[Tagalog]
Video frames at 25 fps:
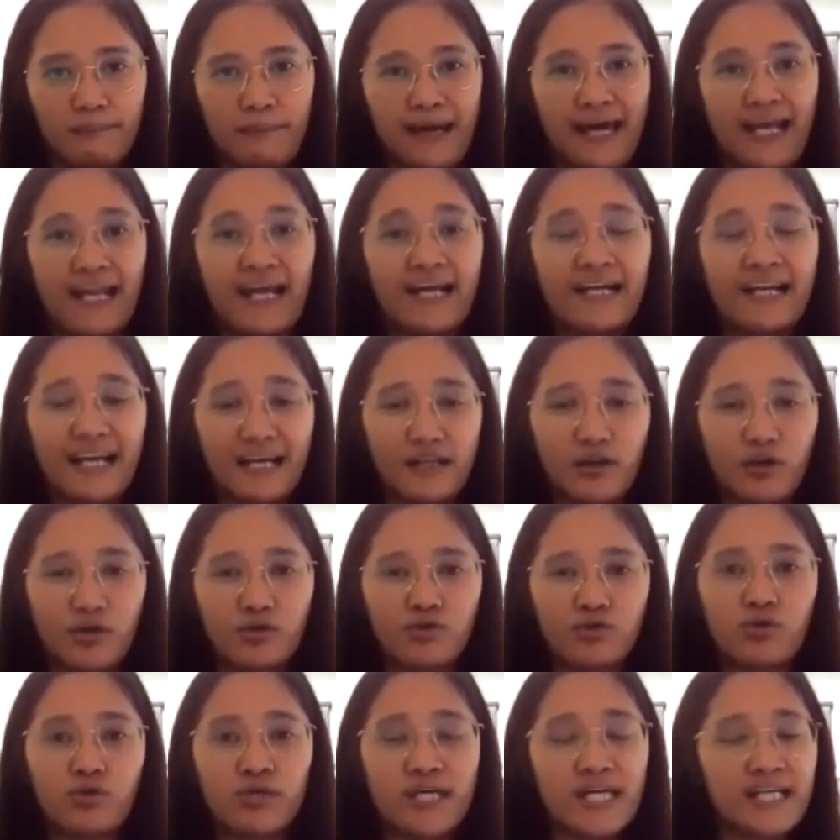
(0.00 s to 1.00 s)
Parang
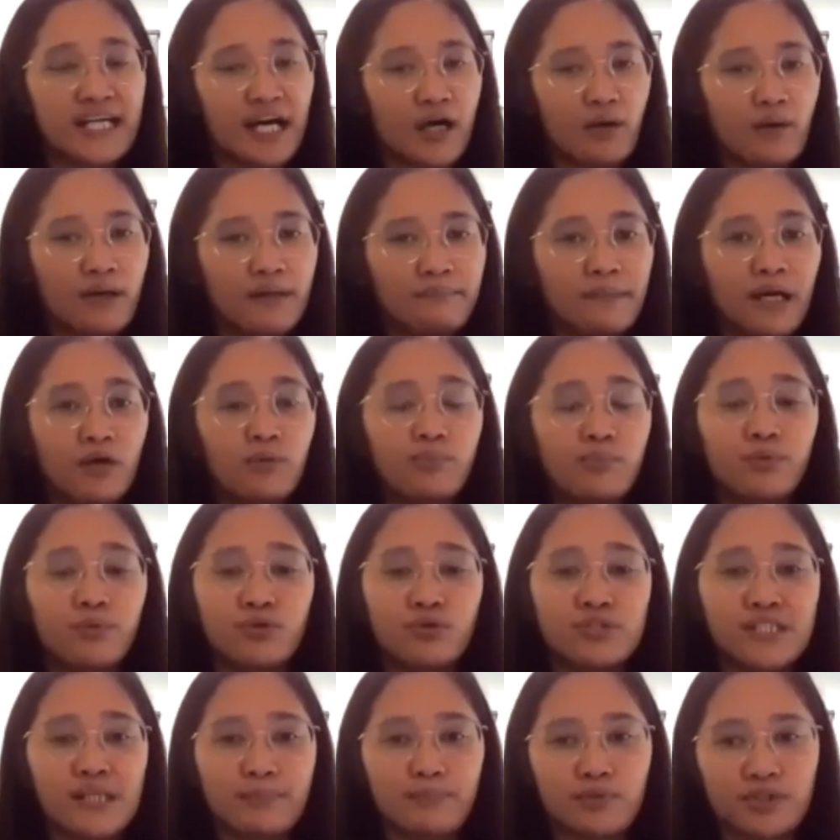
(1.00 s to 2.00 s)
ganun. Kung ikaw ang
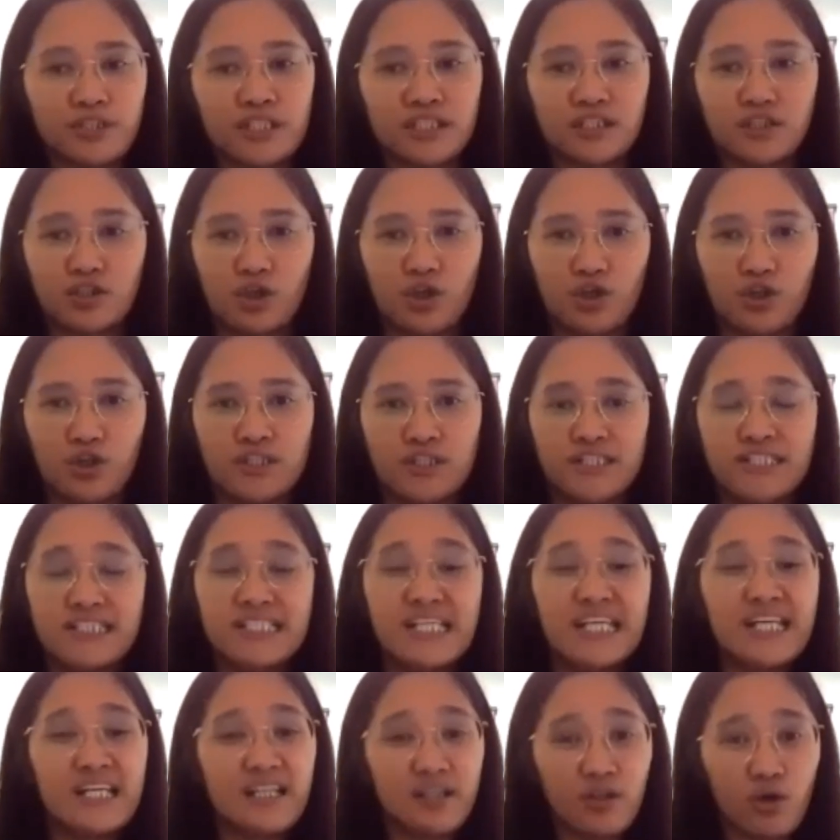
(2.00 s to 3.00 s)
maupo sa posisyon,
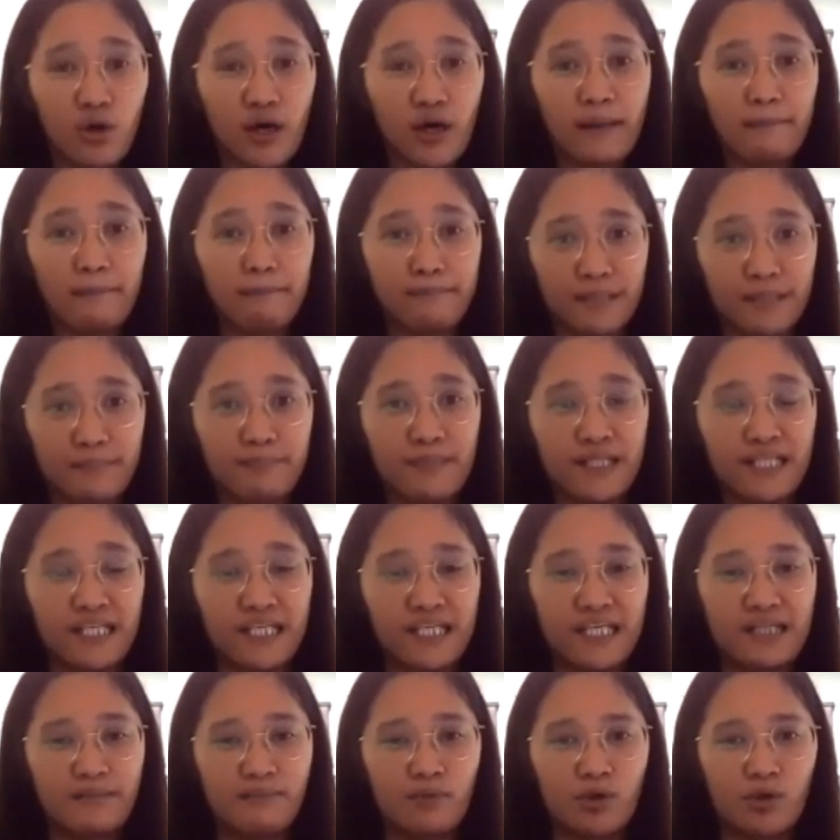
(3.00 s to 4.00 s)
sino ang
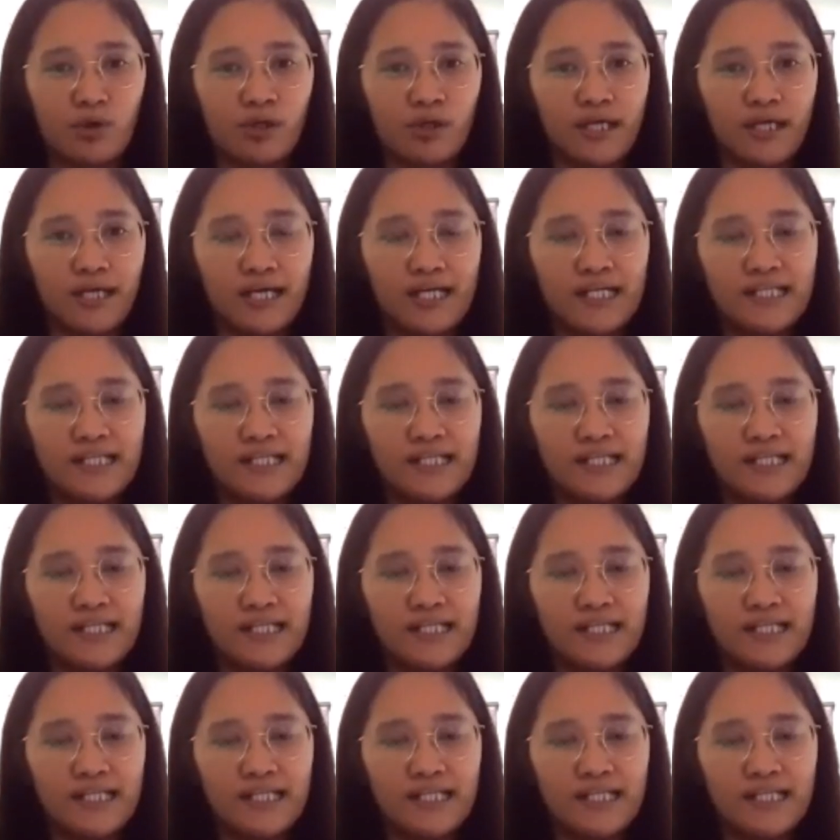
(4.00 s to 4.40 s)
pipiliin mo?